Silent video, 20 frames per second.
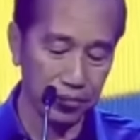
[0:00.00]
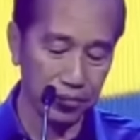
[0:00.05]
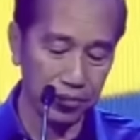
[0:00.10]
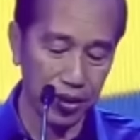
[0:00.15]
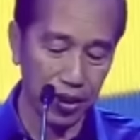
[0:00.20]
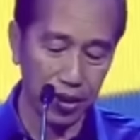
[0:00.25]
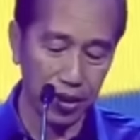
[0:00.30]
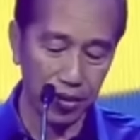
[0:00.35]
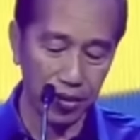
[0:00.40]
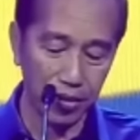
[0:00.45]

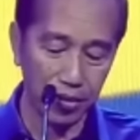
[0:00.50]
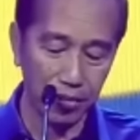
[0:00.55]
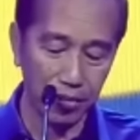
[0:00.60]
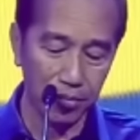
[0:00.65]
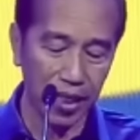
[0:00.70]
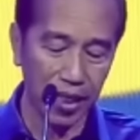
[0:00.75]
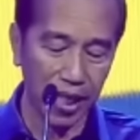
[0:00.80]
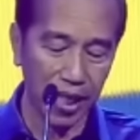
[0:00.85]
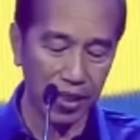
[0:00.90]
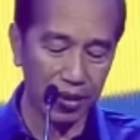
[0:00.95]

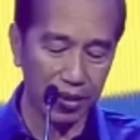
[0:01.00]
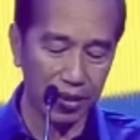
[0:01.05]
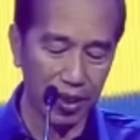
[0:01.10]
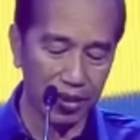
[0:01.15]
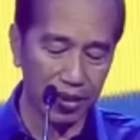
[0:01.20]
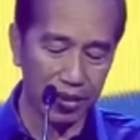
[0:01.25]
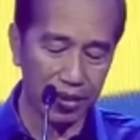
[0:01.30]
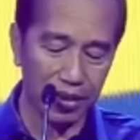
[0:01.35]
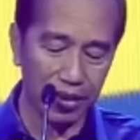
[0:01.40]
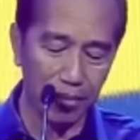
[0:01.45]
melainkan
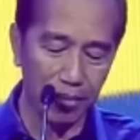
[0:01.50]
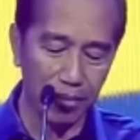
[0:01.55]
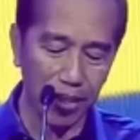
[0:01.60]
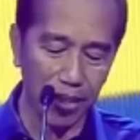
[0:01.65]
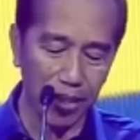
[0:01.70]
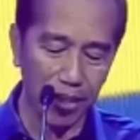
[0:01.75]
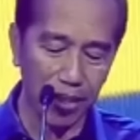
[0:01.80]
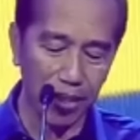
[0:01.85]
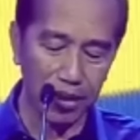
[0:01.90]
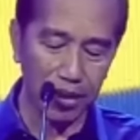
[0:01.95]
kesamaan arah,
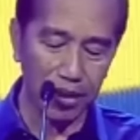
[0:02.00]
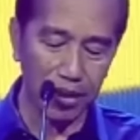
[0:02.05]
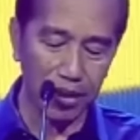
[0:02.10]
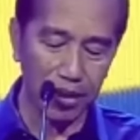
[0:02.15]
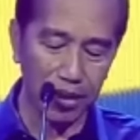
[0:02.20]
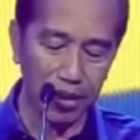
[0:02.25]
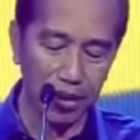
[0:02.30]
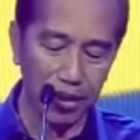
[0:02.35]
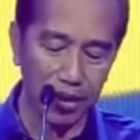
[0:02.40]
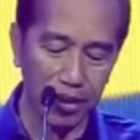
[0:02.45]

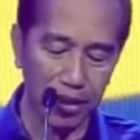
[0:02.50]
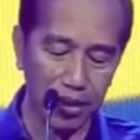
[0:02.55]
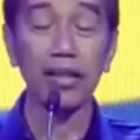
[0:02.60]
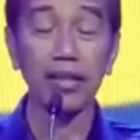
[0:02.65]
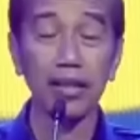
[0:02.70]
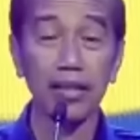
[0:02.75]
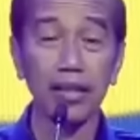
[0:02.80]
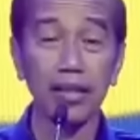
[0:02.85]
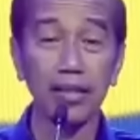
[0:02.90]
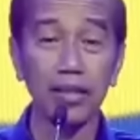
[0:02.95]

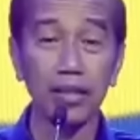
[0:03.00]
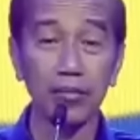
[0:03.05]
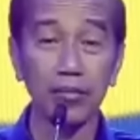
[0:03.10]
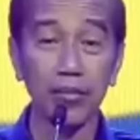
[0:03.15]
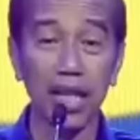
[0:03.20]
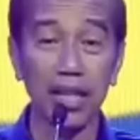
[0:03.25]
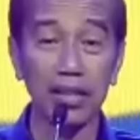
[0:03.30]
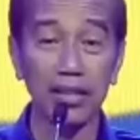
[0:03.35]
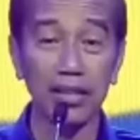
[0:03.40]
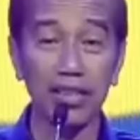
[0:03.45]
melainkan
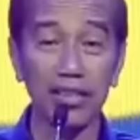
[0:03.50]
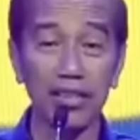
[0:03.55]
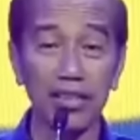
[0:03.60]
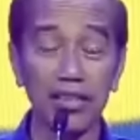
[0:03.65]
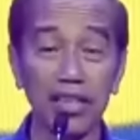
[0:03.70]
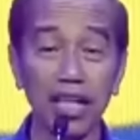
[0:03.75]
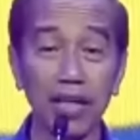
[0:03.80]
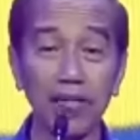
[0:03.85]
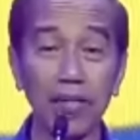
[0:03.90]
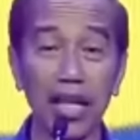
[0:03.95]
kesamaan
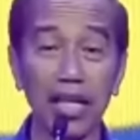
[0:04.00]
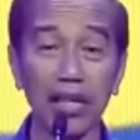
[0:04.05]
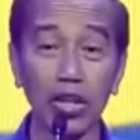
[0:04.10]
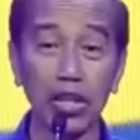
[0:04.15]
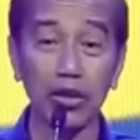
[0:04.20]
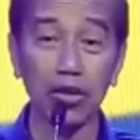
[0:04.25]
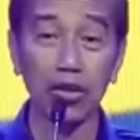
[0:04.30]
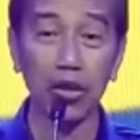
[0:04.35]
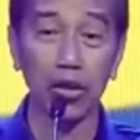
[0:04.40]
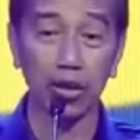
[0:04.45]

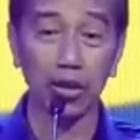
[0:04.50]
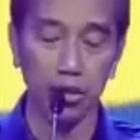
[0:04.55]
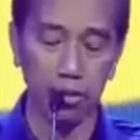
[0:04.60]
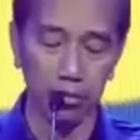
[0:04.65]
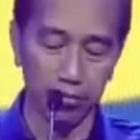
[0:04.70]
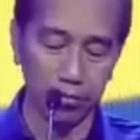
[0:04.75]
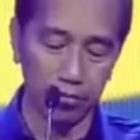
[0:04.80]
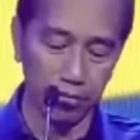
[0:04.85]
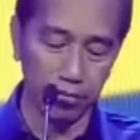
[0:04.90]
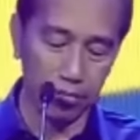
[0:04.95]
koridor
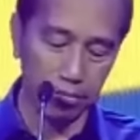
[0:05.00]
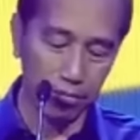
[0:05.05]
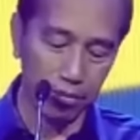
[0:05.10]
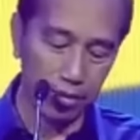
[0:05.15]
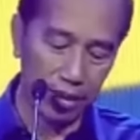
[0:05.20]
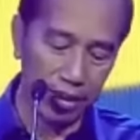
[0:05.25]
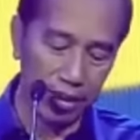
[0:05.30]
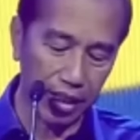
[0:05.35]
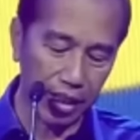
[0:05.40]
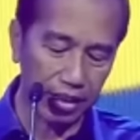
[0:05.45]

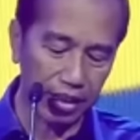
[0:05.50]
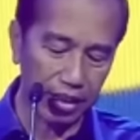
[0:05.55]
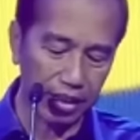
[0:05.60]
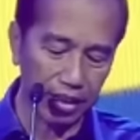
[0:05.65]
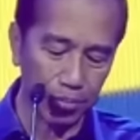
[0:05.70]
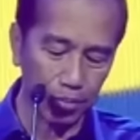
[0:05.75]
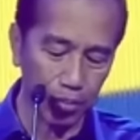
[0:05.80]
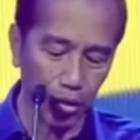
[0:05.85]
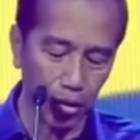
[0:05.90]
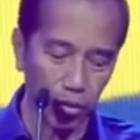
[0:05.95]
yang
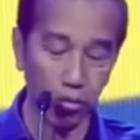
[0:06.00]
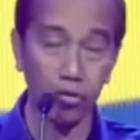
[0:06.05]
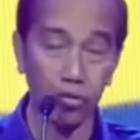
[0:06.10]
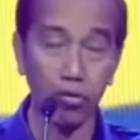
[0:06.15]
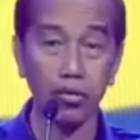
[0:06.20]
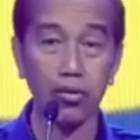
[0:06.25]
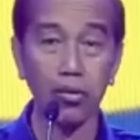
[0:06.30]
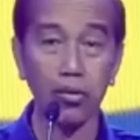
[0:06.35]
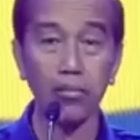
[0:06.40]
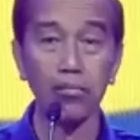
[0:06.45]
ditempuh untuk
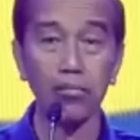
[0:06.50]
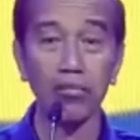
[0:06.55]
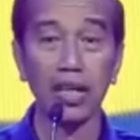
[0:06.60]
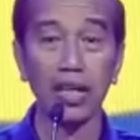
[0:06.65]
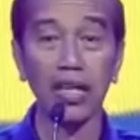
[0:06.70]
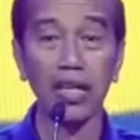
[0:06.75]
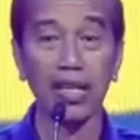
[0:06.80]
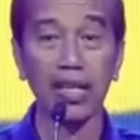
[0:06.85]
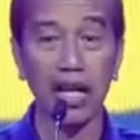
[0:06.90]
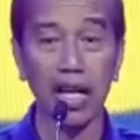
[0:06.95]

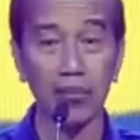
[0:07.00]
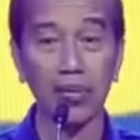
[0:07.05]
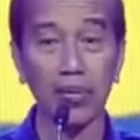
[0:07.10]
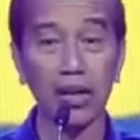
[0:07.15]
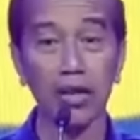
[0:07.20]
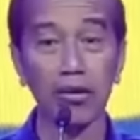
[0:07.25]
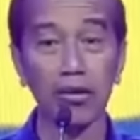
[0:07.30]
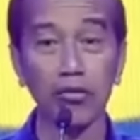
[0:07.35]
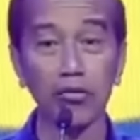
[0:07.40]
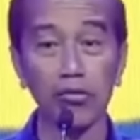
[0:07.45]
menggapai
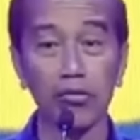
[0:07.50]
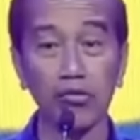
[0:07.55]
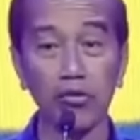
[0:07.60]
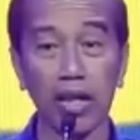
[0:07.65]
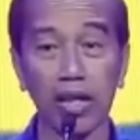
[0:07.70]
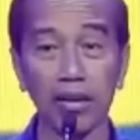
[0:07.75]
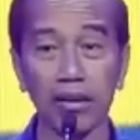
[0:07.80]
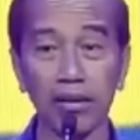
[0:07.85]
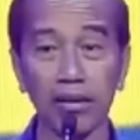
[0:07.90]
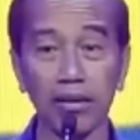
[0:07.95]
tujuan
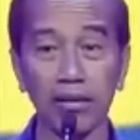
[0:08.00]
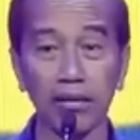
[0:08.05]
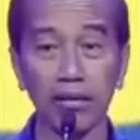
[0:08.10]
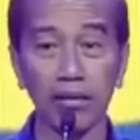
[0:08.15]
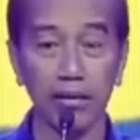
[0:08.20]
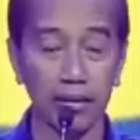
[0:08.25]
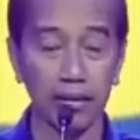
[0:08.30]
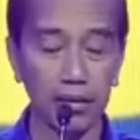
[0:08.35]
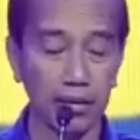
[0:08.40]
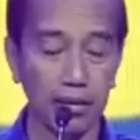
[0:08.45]

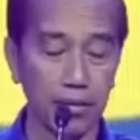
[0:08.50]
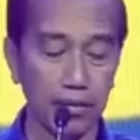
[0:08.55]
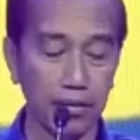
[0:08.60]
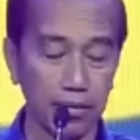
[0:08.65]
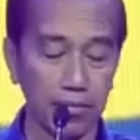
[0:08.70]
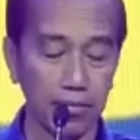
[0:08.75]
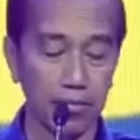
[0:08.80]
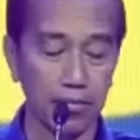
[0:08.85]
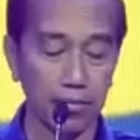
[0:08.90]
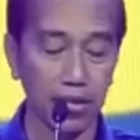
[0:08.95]

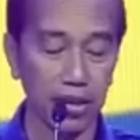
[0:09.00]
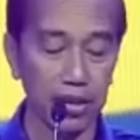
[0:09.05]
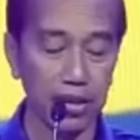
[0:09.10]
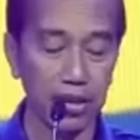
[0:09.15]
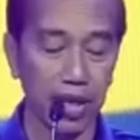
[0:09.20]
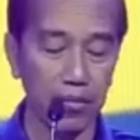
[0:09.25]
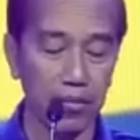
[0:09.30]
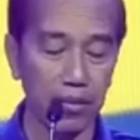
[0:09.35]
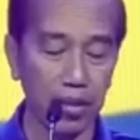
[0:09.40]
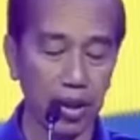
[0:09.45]

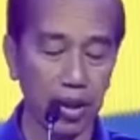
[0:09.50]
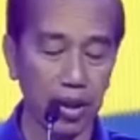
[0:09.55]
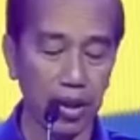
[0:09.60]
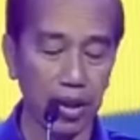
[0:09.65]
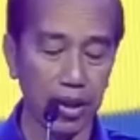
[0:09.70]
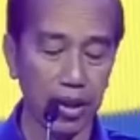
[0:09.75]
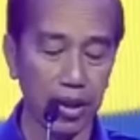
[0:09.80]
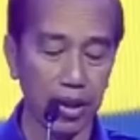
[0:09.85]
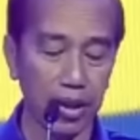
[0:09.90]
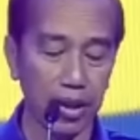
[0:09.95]
bersama.
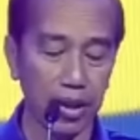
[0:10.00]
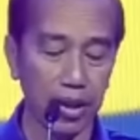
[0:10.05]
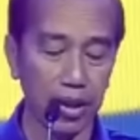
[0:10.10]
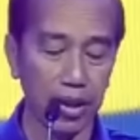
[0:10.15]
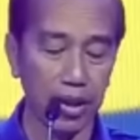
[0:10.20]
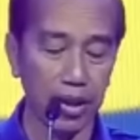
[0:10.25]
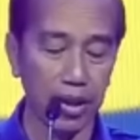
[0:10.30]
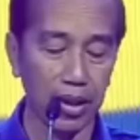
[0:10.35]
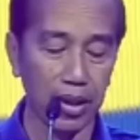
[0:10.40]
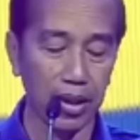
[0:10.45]

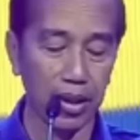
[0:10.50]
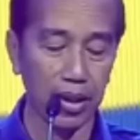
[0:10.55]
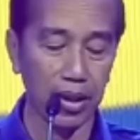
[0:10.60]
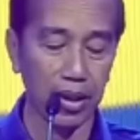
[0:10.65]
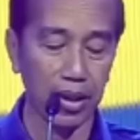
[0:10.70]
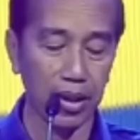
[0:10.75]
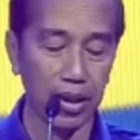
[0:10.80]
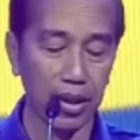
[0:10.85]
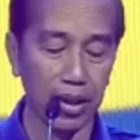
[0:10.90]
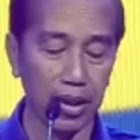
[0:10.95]

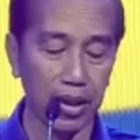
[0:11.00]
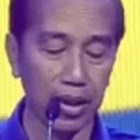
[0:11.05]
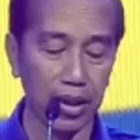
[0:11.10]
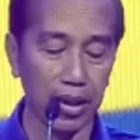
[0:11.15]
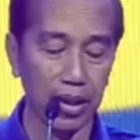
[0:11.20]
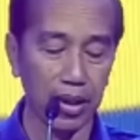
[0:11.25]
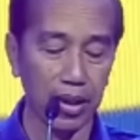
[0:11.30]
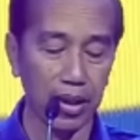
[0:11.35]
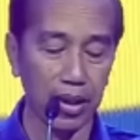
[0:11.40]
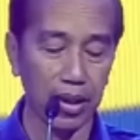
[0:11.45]
Saya sering
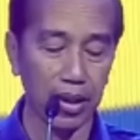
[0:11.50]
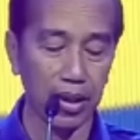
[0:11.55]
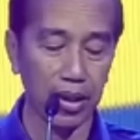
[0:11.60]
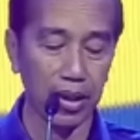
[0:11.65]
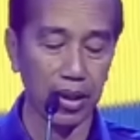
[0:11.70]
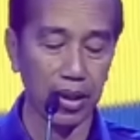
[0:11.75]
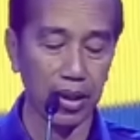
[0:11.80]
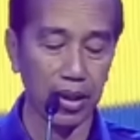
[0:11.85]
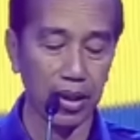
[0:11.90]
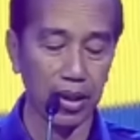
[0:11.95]
menyampaikan
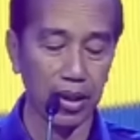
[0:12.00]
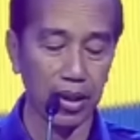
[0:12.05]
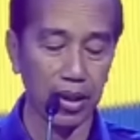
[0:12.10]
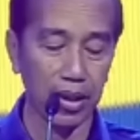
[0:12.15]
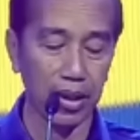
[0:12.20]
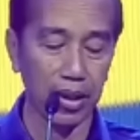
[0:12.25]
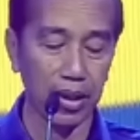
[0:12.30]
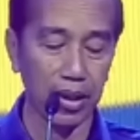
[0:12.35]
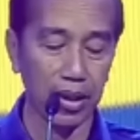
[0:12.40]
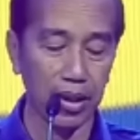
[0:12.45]
jika
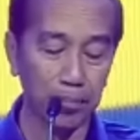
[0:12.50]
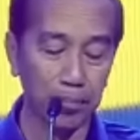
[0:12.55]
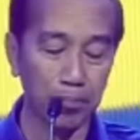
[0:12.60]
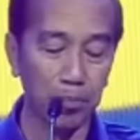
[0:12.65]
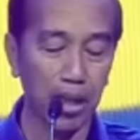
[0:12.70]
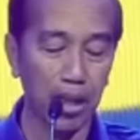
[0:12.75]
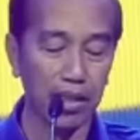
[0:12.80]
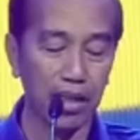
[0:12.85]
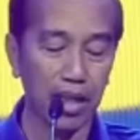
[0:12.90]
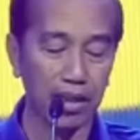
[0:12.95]

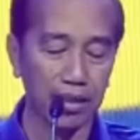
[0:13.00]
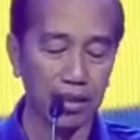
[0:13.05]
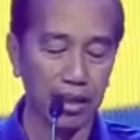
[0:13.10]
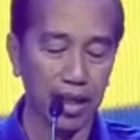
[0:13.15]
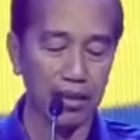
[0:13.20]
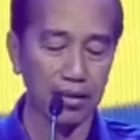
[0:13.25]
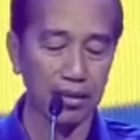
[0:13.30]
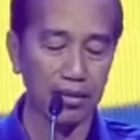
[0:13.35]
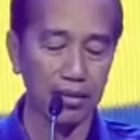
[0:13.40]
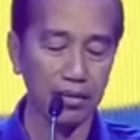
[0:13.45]

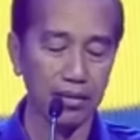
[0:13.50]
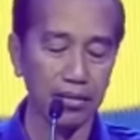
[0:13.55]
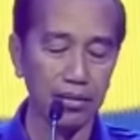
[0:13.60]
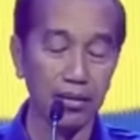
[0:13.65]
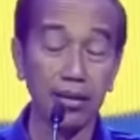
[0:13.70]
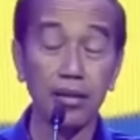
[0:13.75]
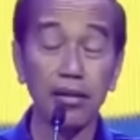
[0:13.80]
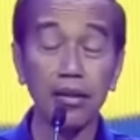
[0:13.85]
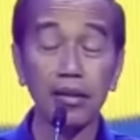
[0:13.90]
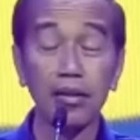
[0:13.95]
diibaratkan
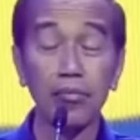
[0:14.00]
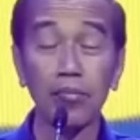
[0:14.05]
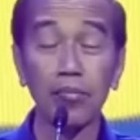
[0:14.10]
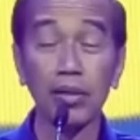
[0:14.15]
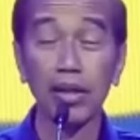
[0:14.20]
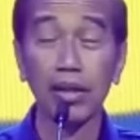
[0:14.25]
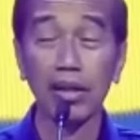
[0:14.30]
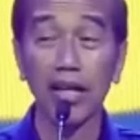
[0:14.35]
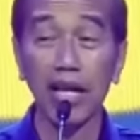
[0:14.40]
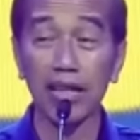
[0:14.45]

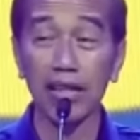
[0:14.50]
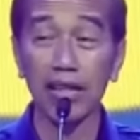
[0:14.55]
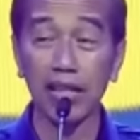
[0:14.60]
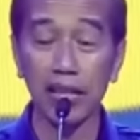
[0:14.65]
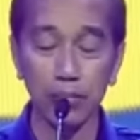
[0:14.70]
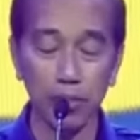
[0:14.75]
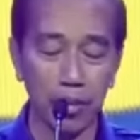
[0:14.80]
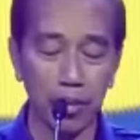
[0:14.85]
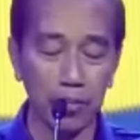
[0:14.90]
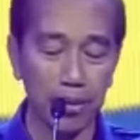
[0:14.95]
berganti
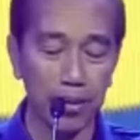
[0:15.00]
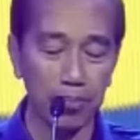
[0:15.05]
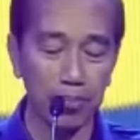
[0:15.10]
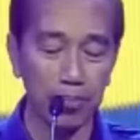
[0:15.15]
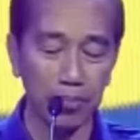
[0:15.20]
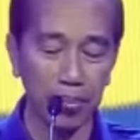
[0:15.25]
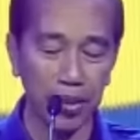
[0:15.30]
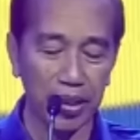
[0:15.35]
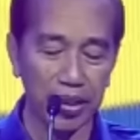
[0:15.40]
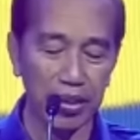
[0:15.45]

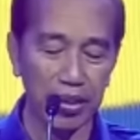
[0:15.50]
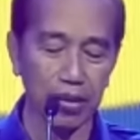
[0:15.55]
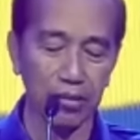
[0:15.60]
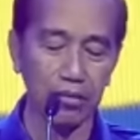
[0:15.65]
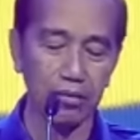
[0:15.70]
pemimpin itu,